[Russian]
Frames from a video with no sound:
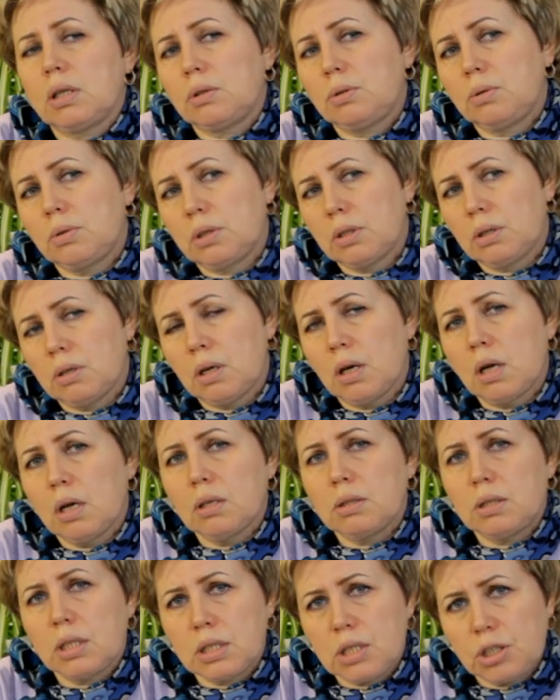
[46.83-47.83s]
которые
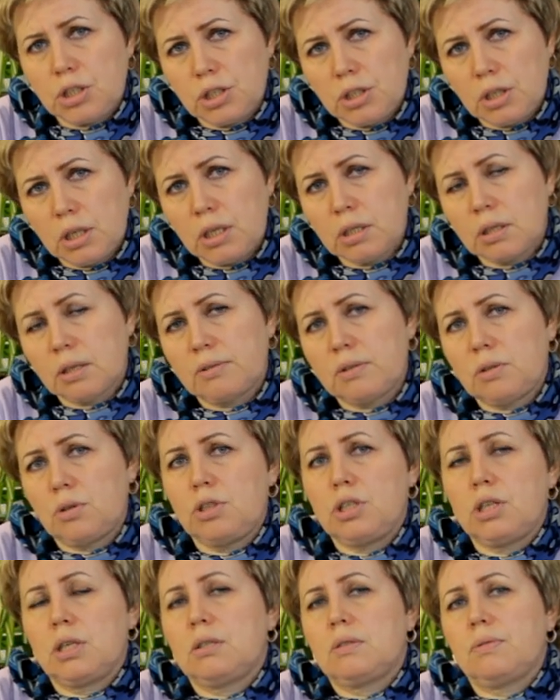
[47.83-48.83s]
достаточно редко
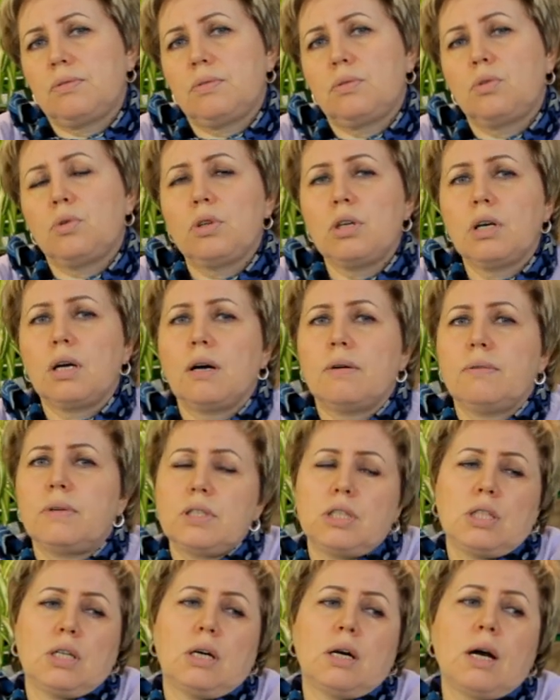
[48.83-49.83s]
встречаются в других
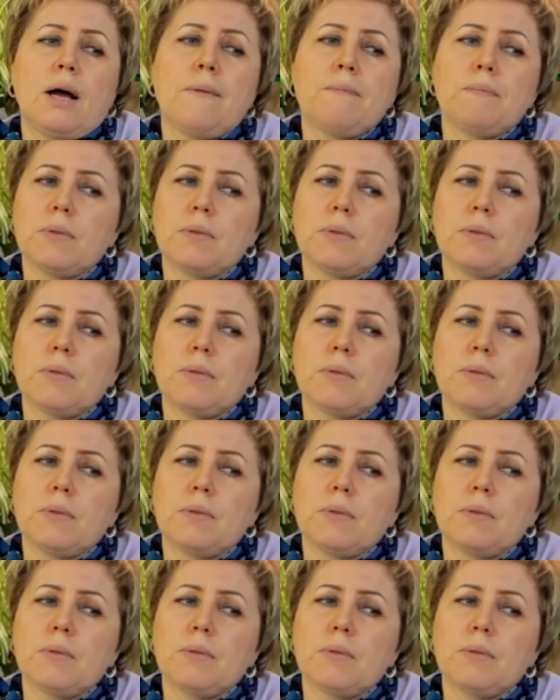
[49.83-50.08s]
овощах.